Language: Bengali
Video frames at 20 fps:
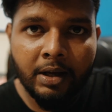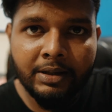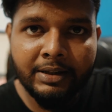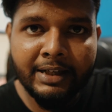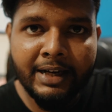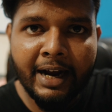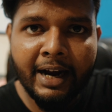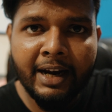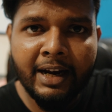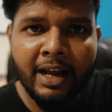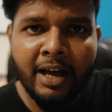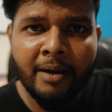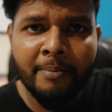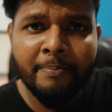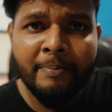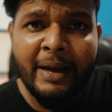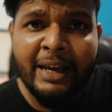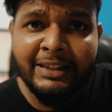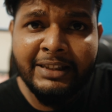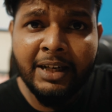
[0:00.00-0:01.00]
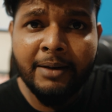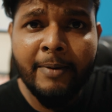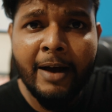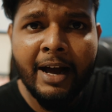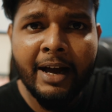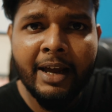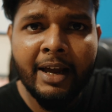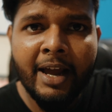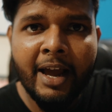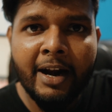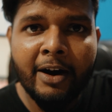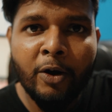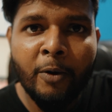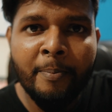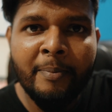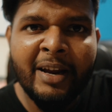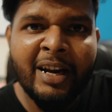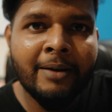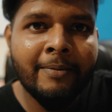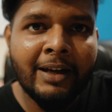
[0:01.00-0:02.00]
যেটা কিনা বেশিরভাগই এরকম
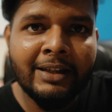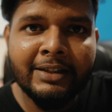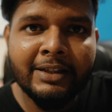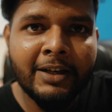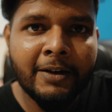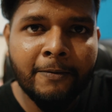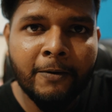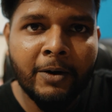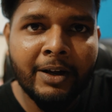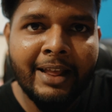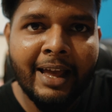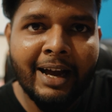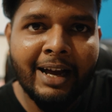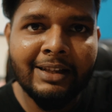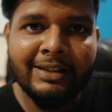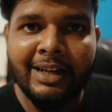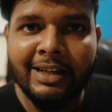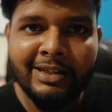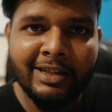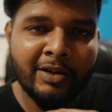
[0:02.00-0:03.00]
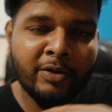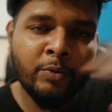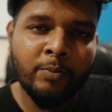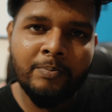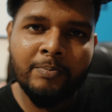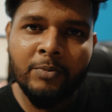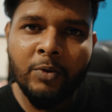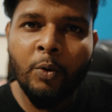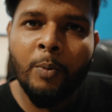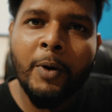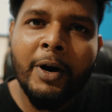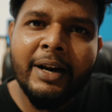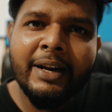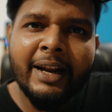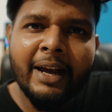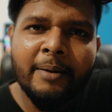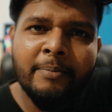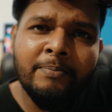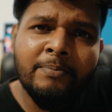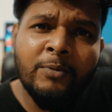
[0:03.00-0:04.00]
মিড বাজেটের ফোনে দেখা যায় যে
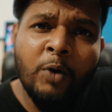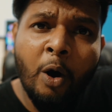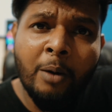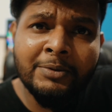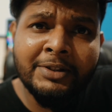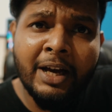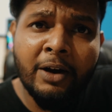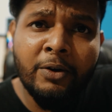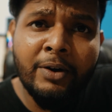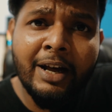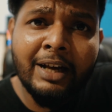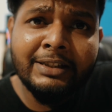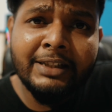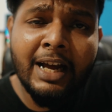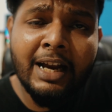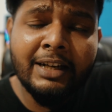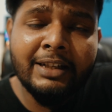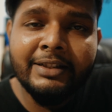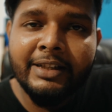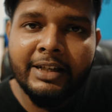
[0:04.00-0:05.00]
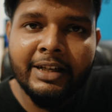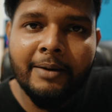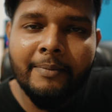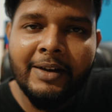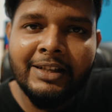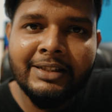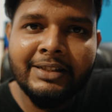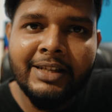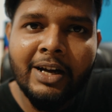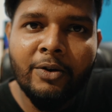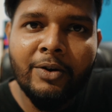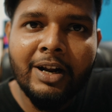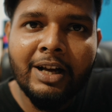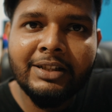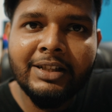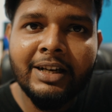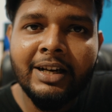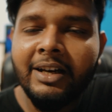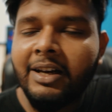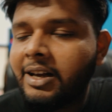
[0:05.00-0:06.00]
উপরেরটায় কম সাউন্ড আসে আর নিচেরটায় বেশি সাউন্ড
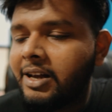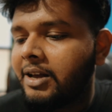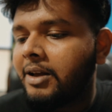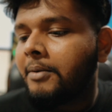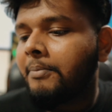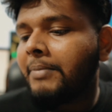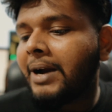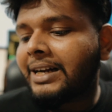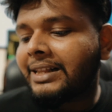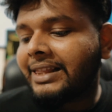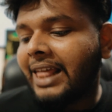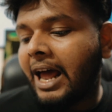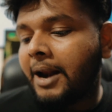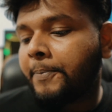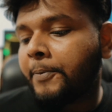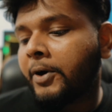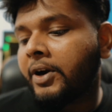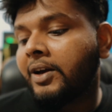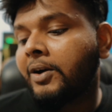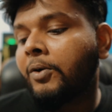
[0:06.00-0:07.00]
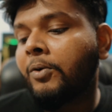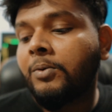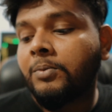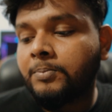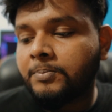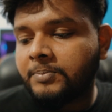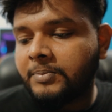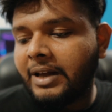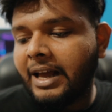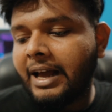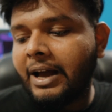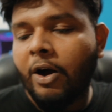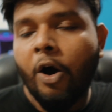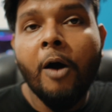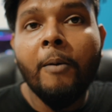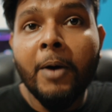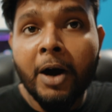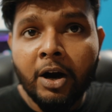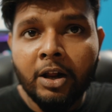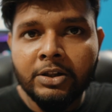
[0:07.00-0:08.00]
আসে বাট তারপরেও
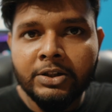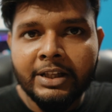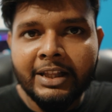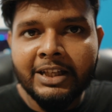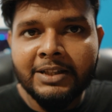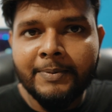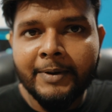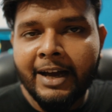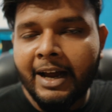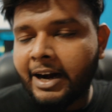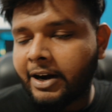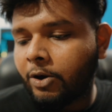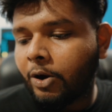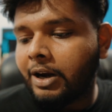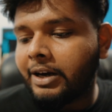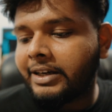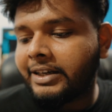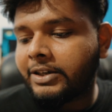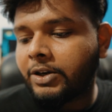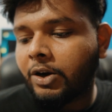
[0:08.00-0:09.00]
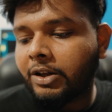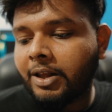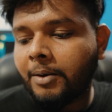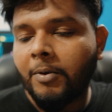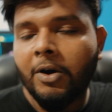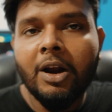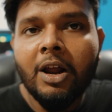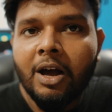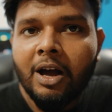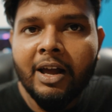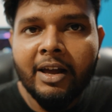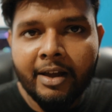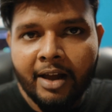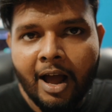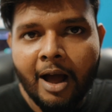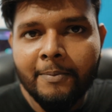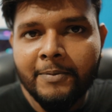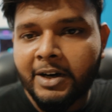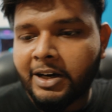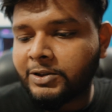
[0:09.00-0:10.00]
ওভারঅল যদি স্পিকারের কোয়ালিটির কথা বলা হয়
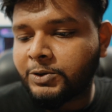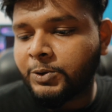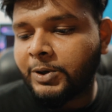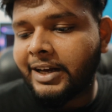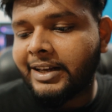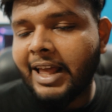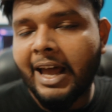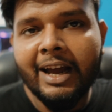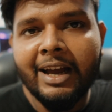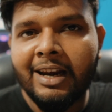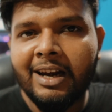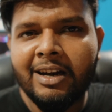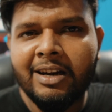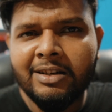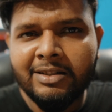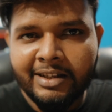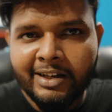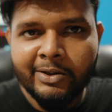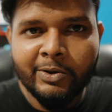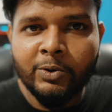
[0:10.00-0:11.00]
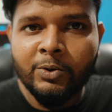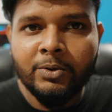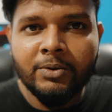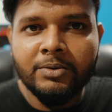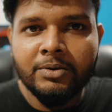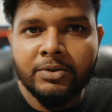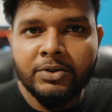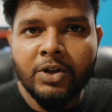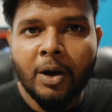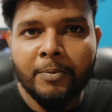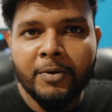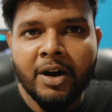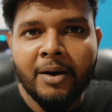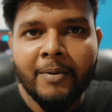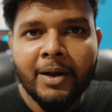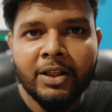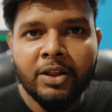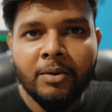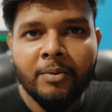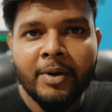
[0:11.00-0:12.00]
আপনারা শুনেই দেখেন যেহেতু
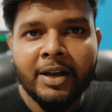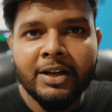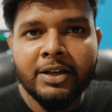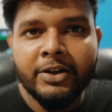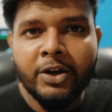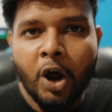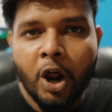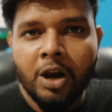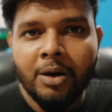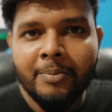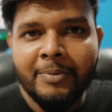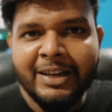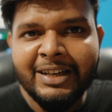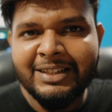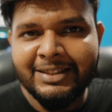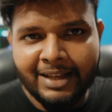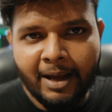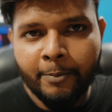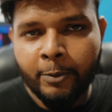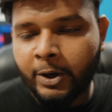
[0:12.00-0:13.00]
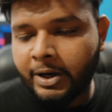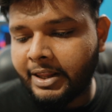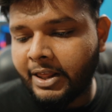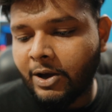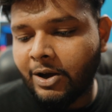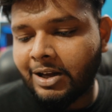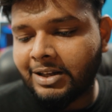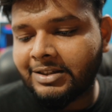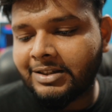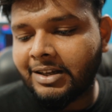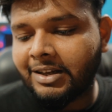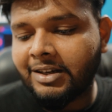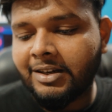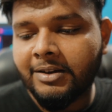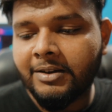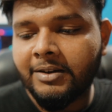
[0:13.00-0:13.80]
সফটওয়্যার মাধ্যমে ডলবির সাপোর্ট দেওয়া আছে